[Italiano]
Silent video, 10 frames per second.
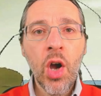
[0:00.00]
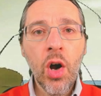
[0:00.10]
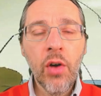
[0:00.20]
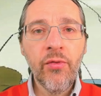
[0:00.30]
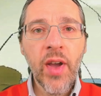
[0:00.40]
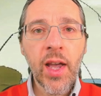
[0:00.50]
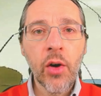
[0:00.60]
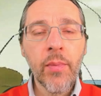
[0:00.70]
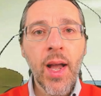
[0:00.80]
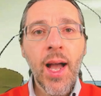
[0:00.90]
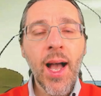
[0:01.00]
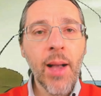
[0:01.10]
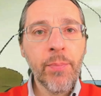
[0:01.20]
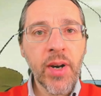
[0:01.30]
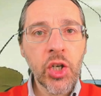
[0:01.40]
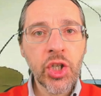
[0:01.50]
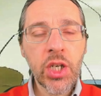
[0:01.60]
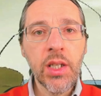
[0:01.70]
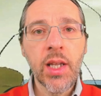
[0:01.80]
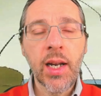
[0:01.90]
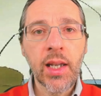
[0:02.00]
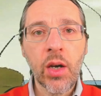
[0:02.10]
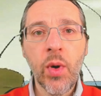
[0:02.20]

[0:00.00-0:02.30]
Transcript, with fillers: Ovvero, a prescindere che